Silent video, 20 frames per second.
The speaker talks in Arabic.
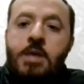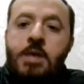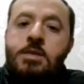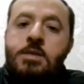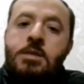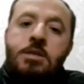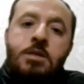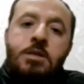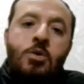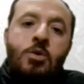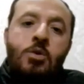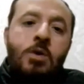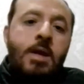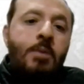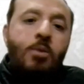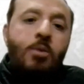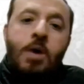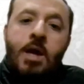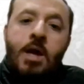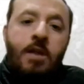يا سيدي
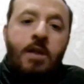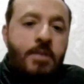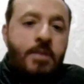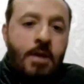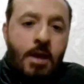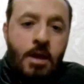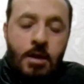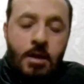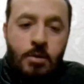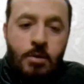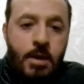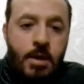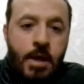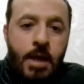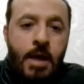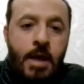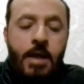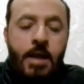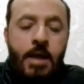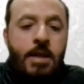هو لا مخالف للعقل
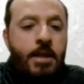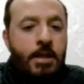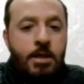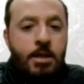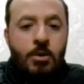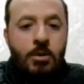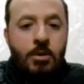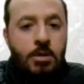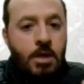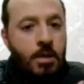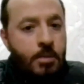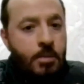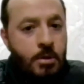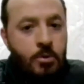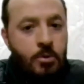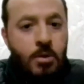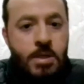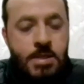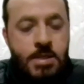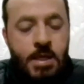ولا حاجه لان احنا
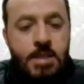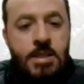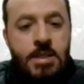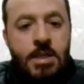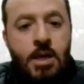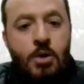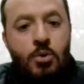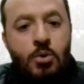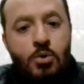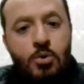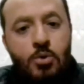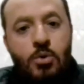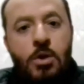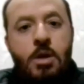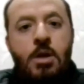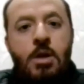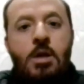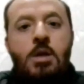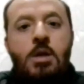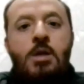والله برضو ناس عندنا
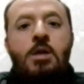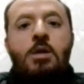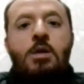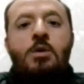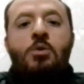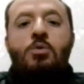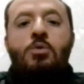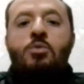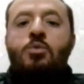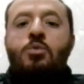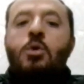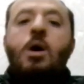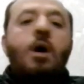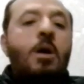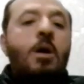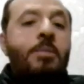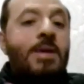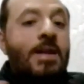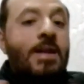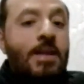عقول
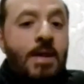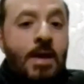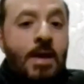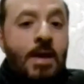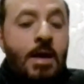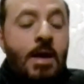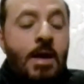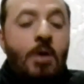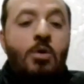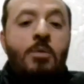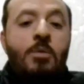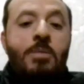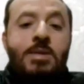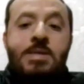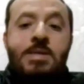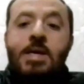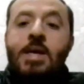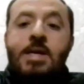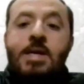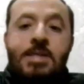وقبلناها
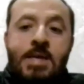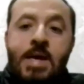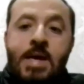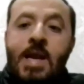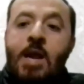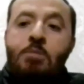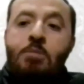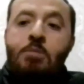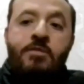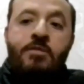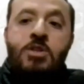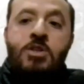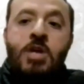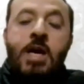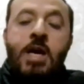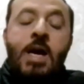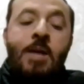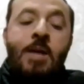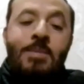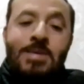والمساله سهله ما
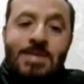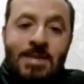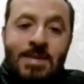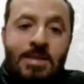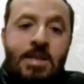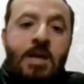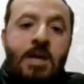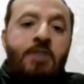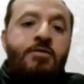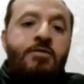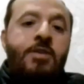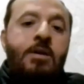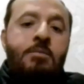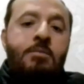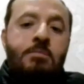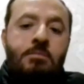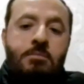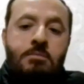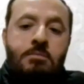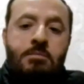فيهاش حاجه بس انت
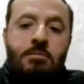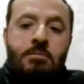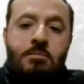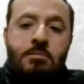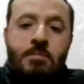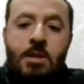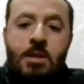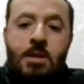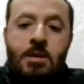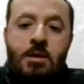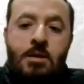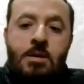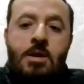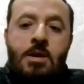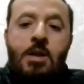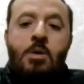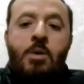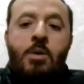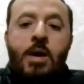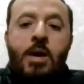افهم
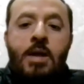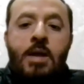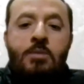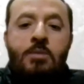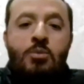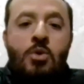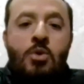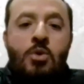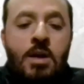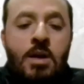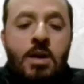لو كانت